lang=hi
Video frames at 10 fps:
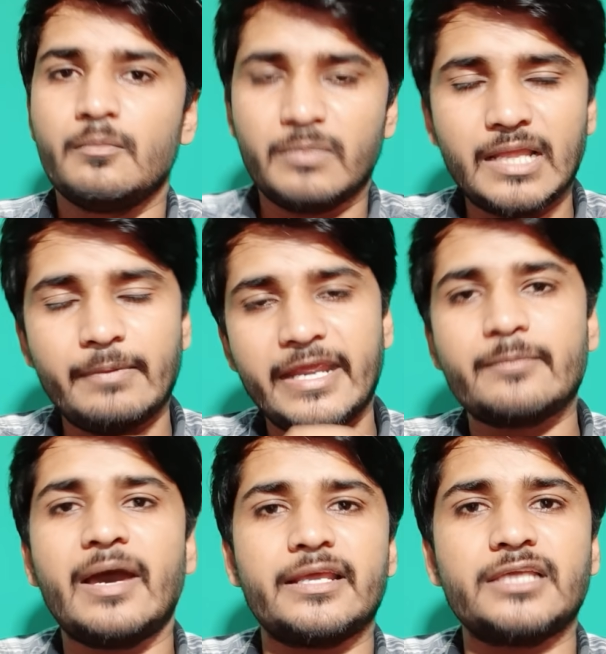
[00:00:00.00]
मतलब
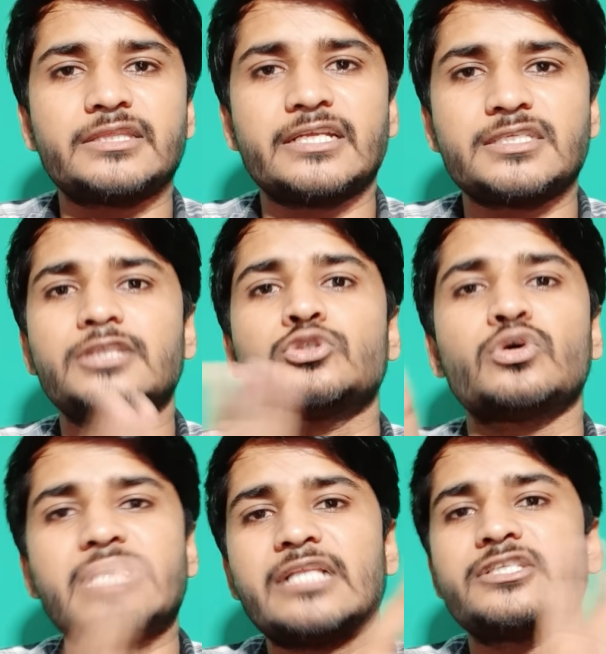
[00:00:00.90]
एक बार एक तरह से
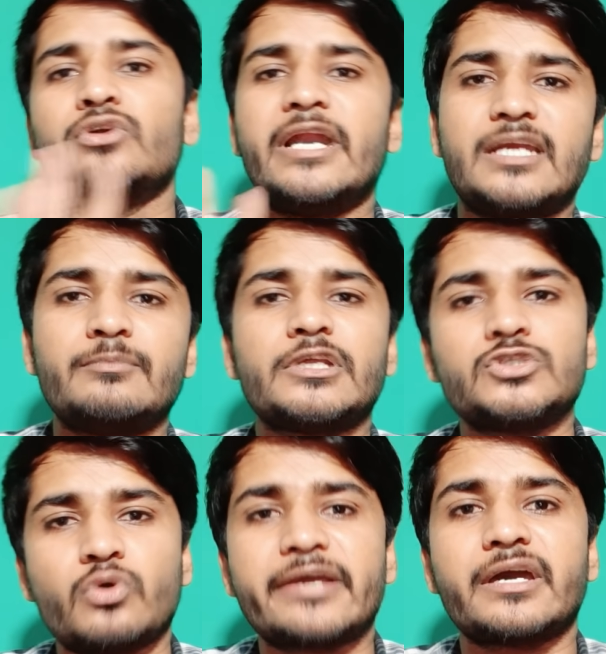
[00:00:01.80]
दो साल जिन्होंने अटैम्प्ट
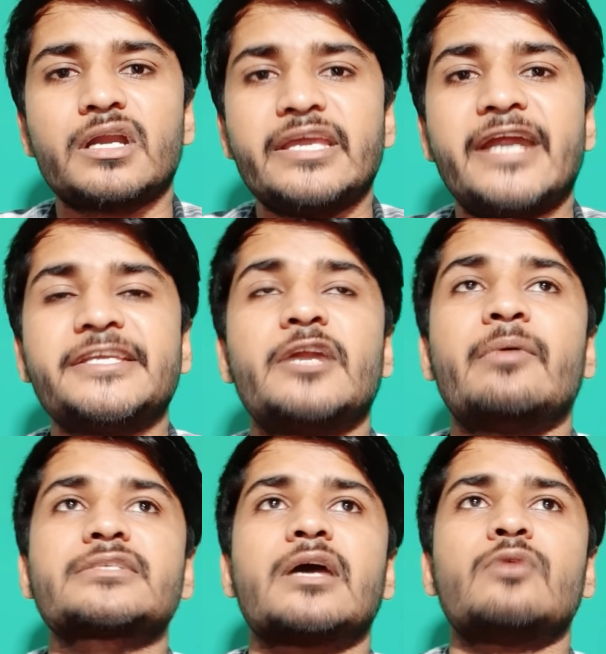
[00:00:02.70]
इन्जॉय कर लिया है जे
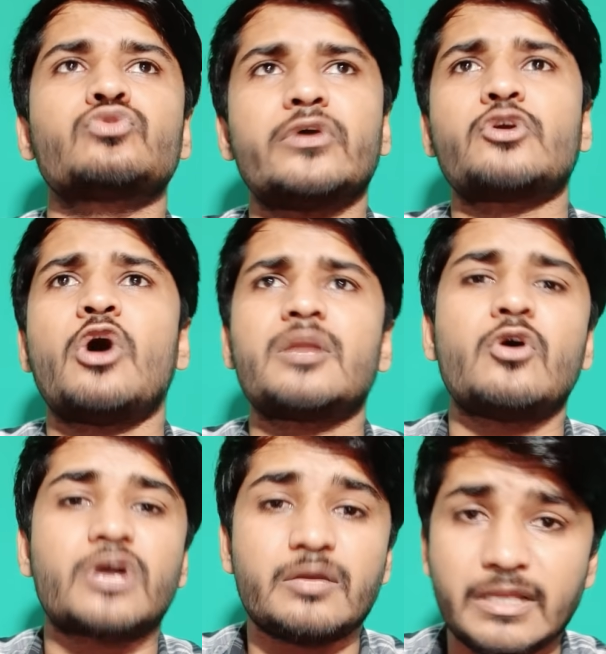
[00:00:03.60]
एडवांस का उनको एक और
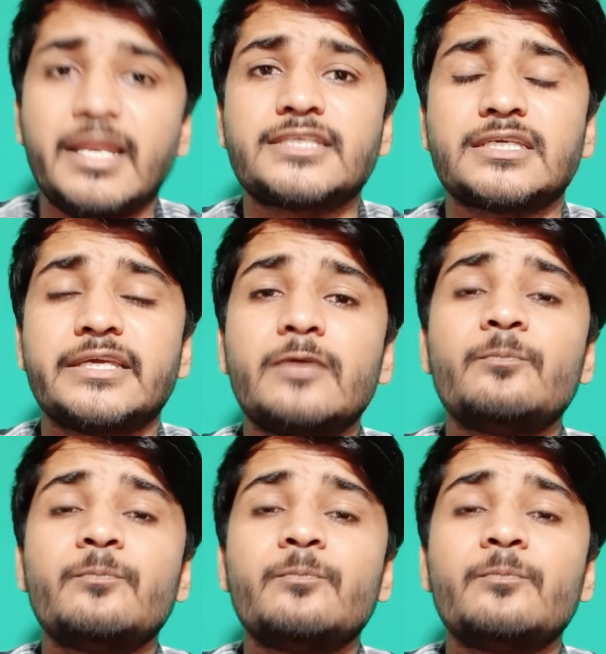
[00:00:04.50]
मौका मिलना चाहिए